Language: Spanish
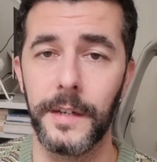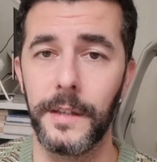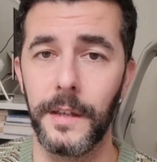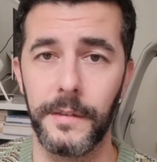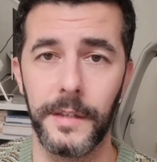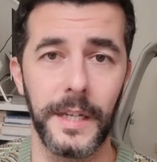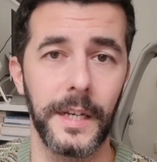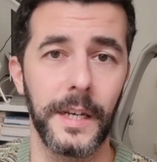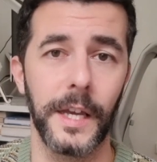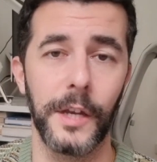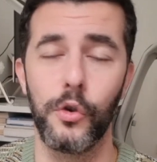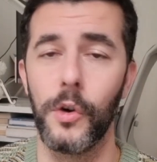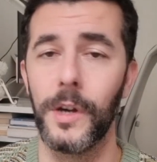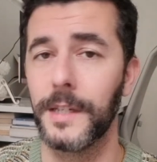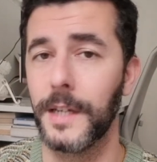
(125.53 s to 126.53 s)
es decir, que
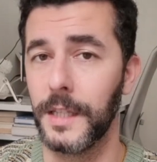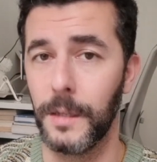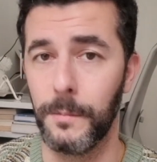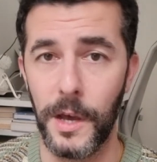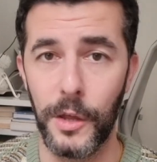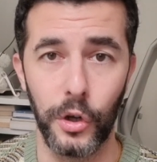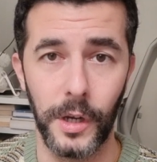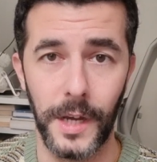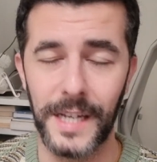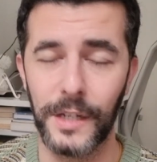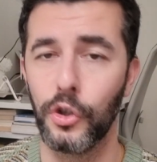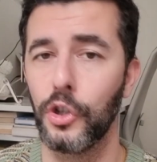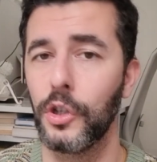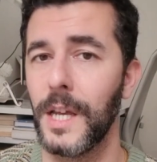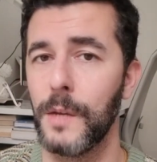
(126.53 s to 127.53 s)
no ha escatimado en
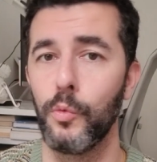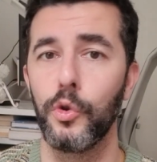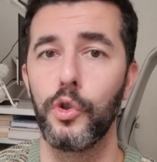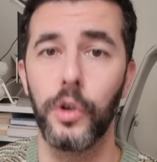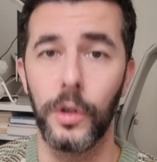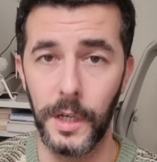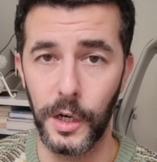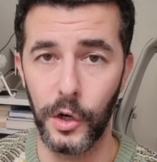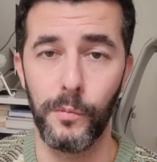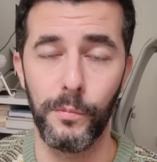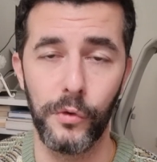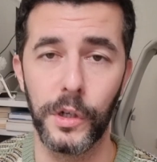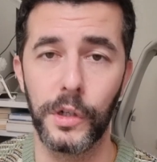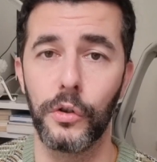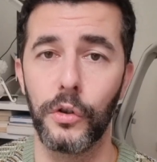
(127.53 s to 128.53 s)
gastos, hay mucho dinero
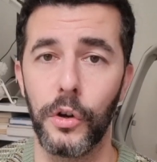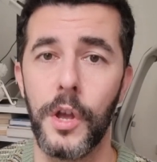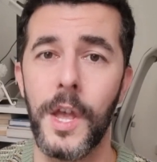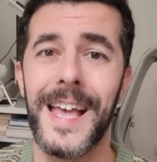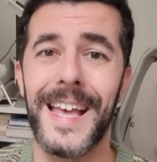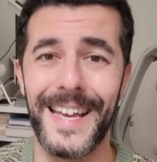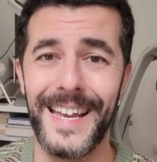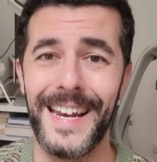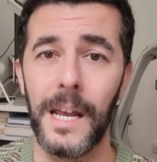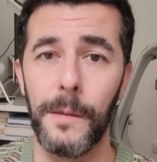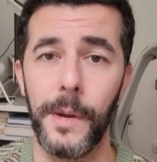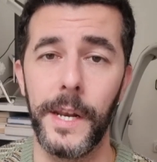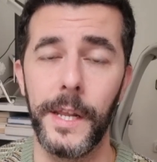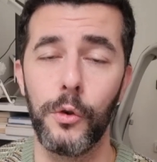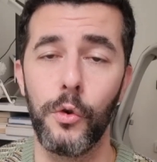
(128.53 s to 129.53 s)
puesto en la
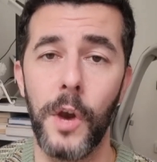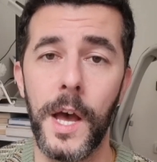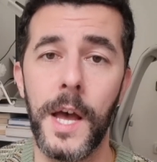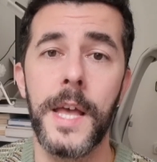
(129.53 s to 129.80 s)
película,